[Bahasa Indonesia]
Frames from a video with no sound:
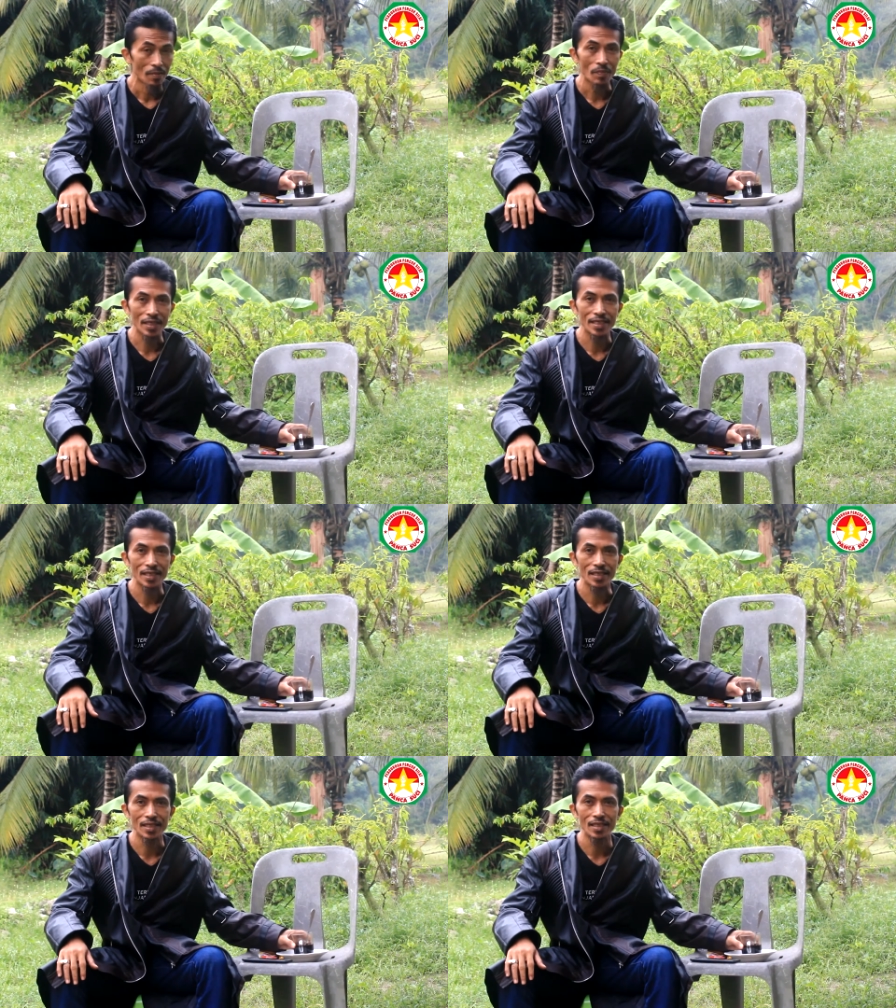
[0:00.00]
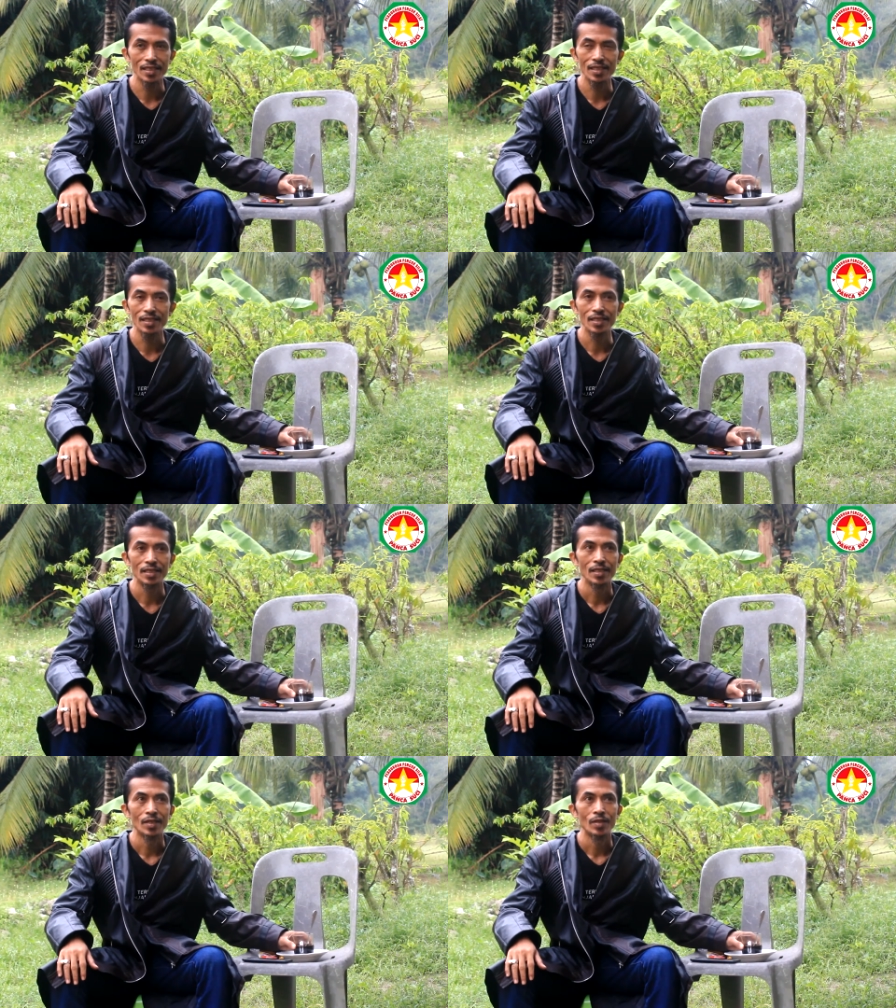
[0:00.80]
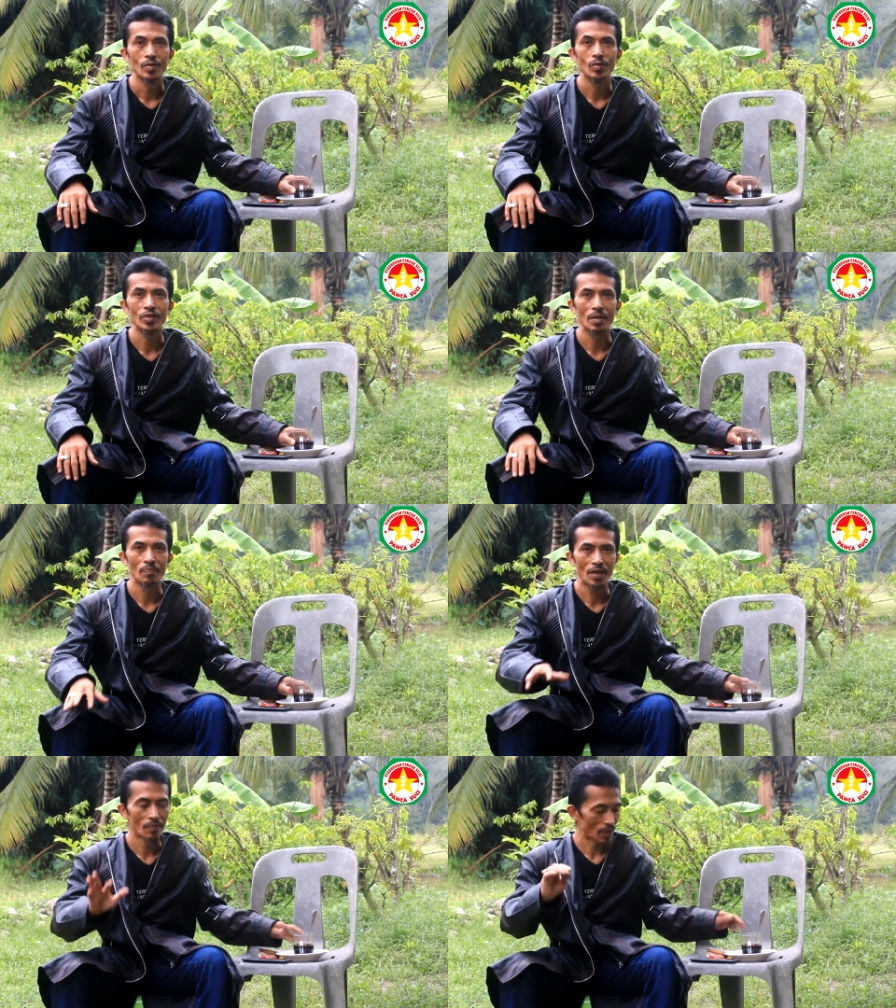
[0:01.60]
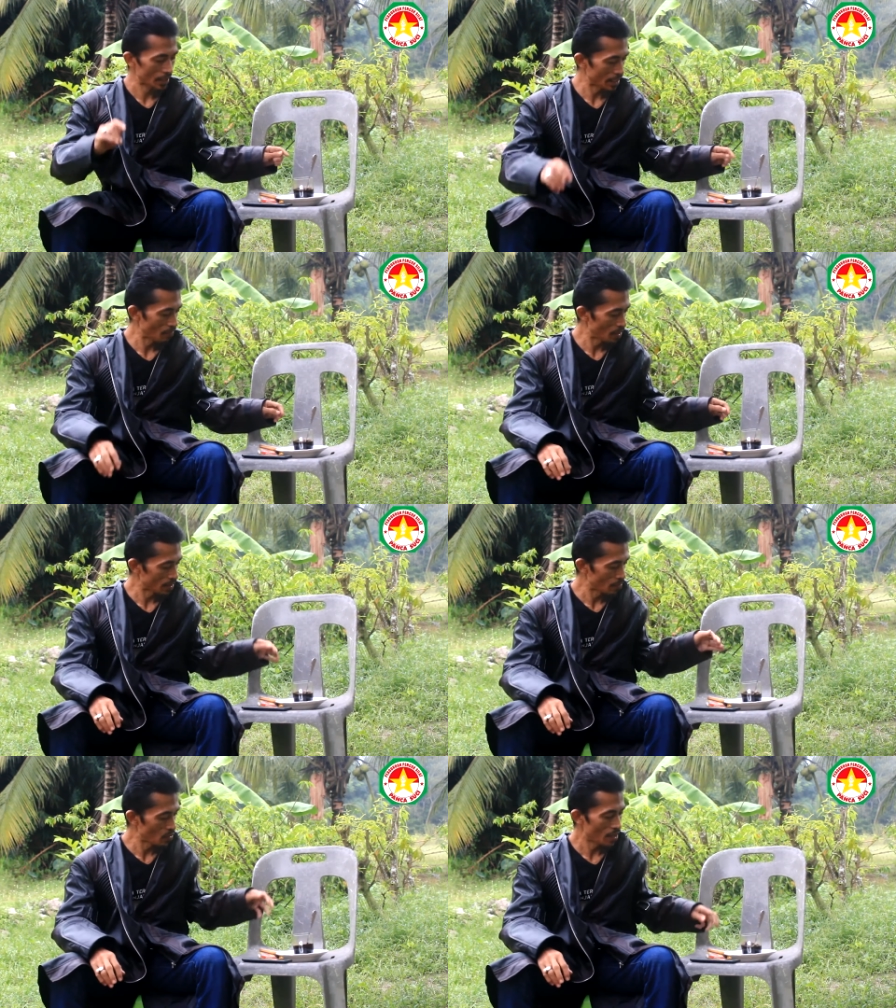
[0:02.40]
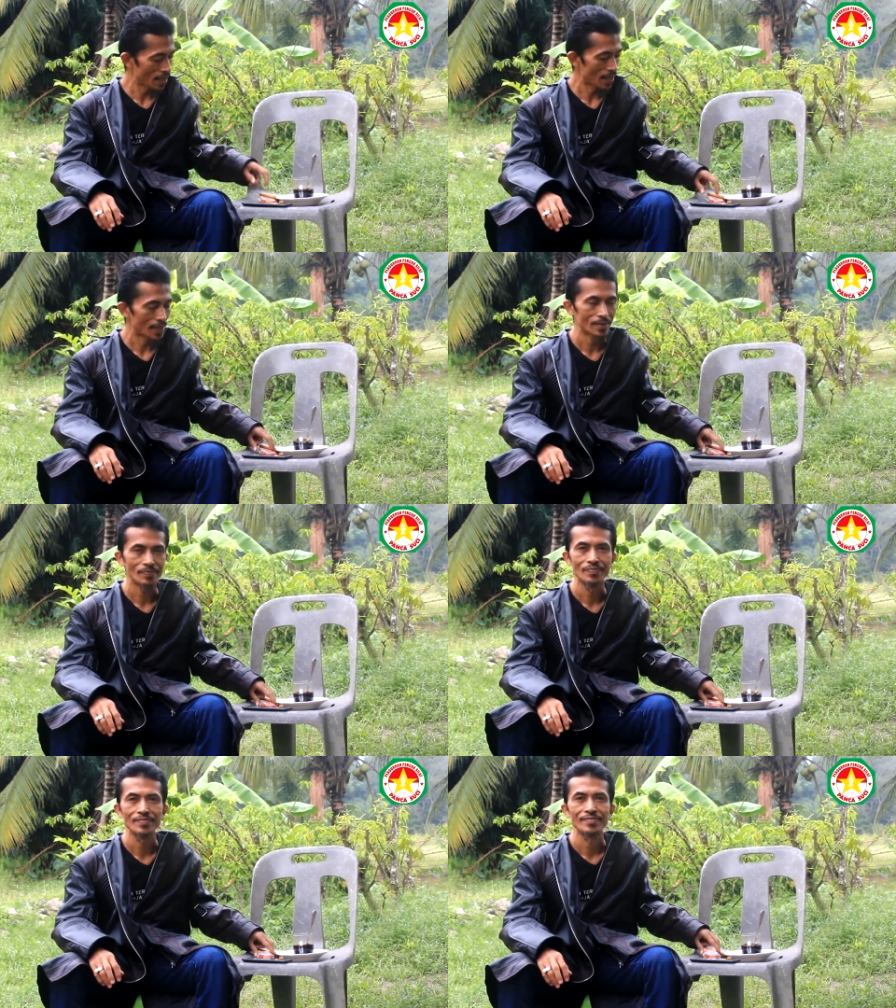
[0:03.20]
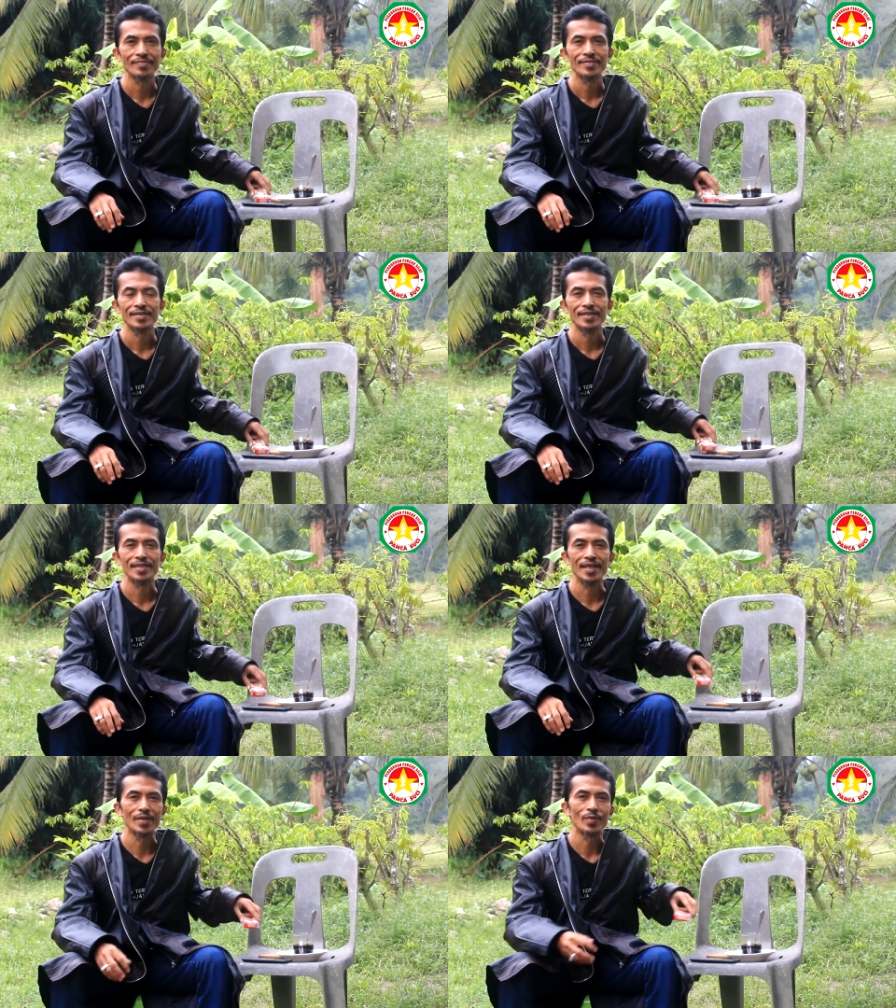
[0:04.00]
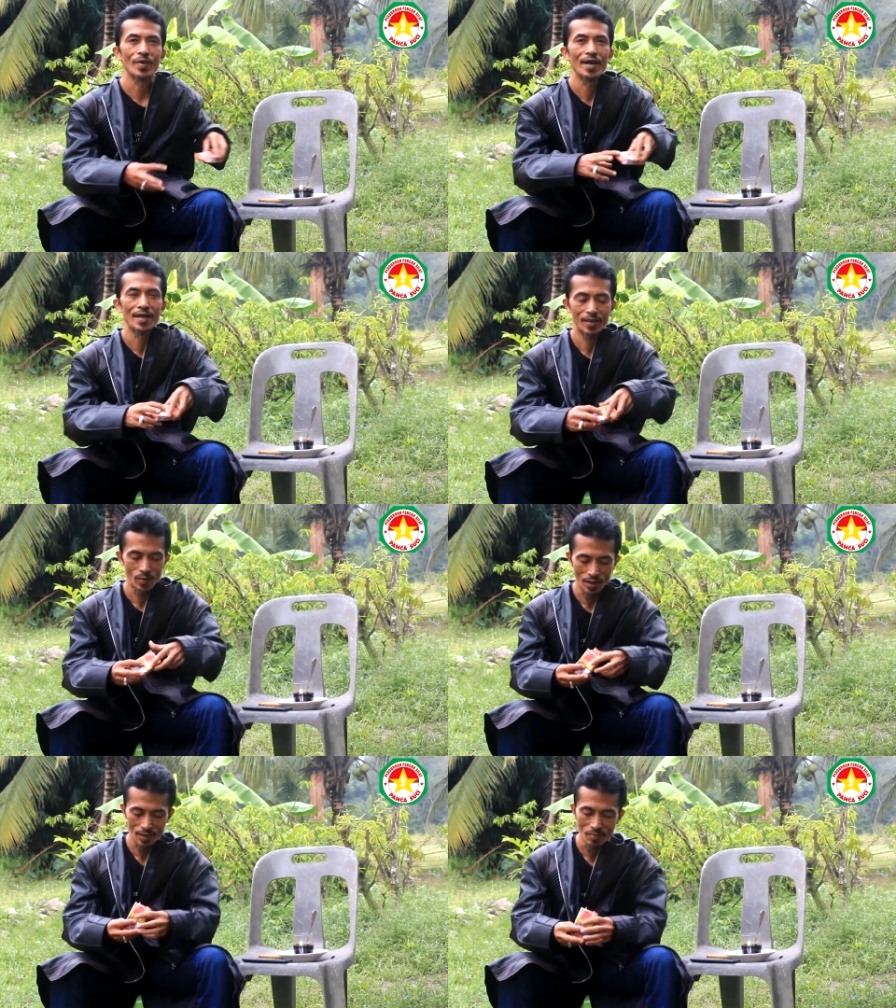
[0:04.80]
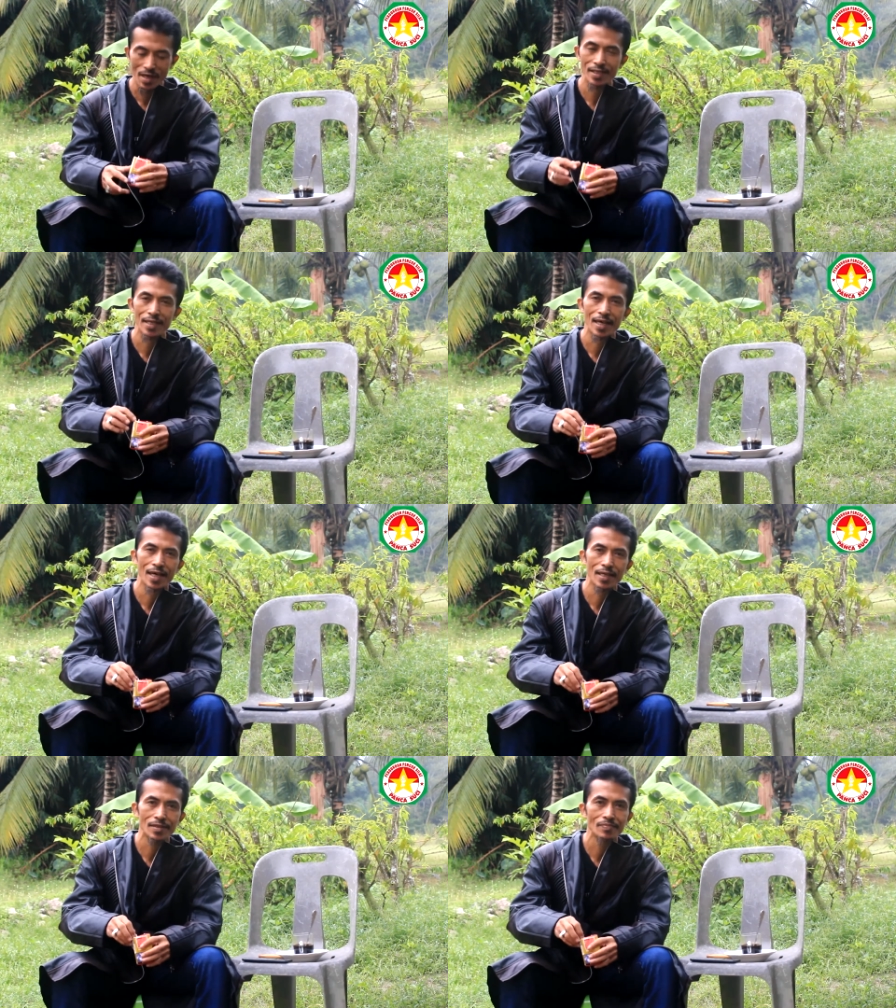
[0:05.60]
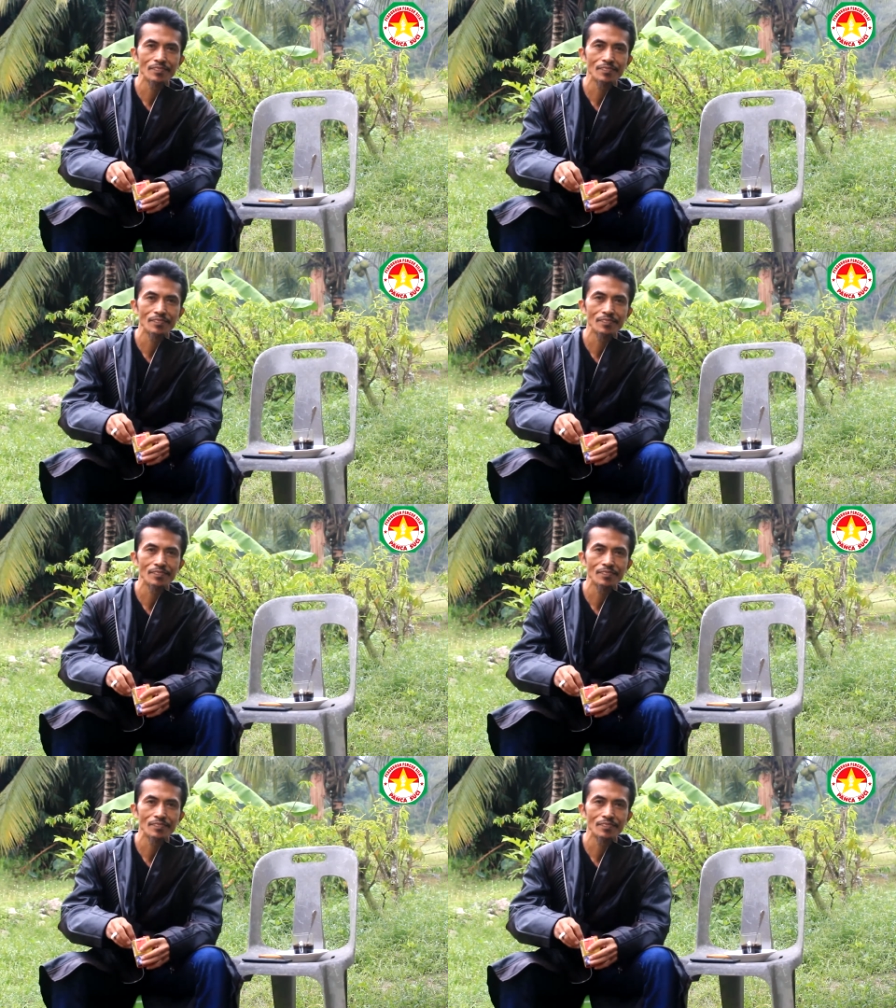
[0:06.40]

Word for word: Pagi ini kusapa para sahabat semua dengan doa Doa kebahagiaan